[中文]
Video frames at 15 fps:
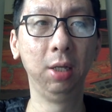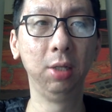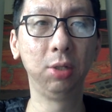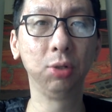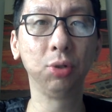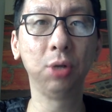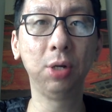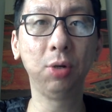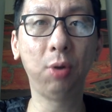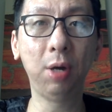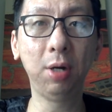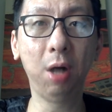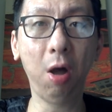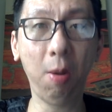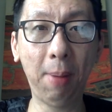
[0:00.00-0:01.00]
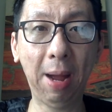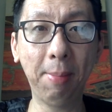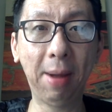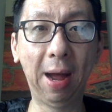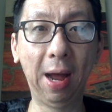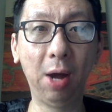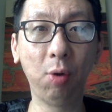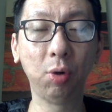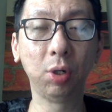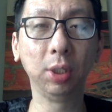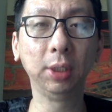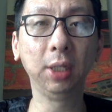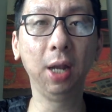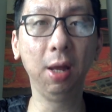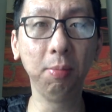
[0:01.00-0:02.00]
就算是换成奥巴马啊，或者
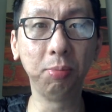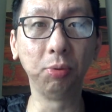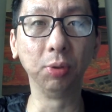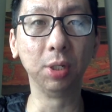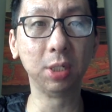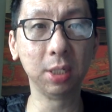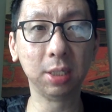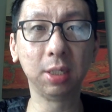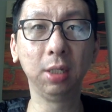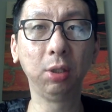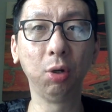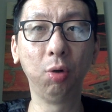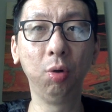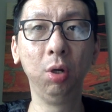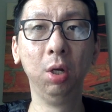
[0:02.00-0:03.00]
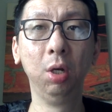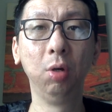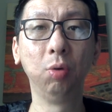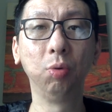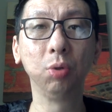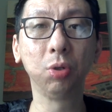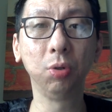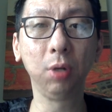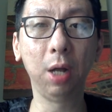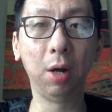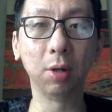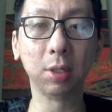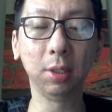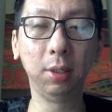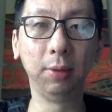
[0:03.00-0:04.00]
说特朗普的这些都无从
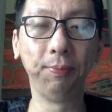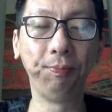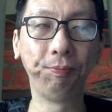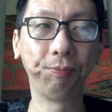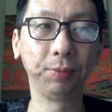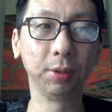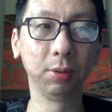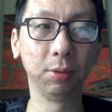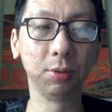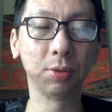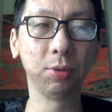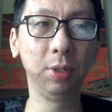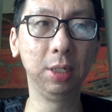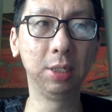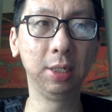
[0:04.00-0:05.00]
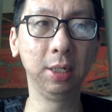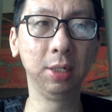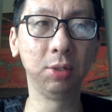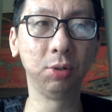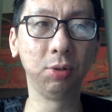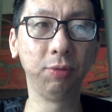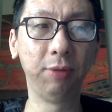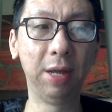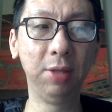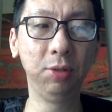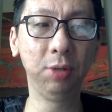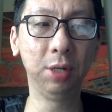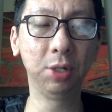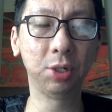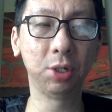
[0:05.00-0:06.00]
考证，所以这个就是完
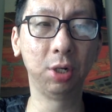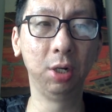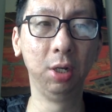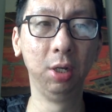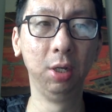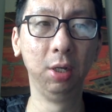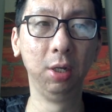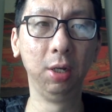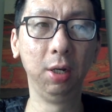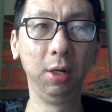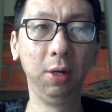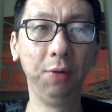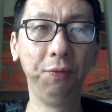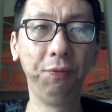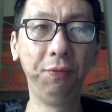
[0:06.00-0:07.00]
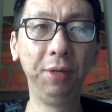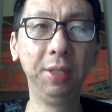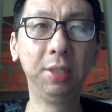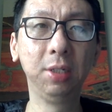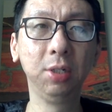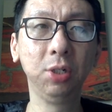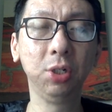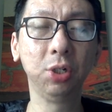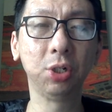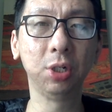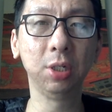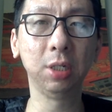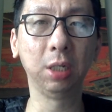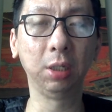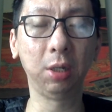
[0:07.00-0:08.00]
全是呃未经证实
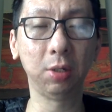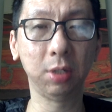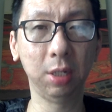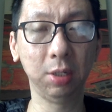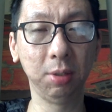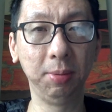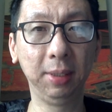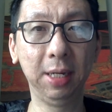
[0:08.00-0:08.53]
的小道消息吧。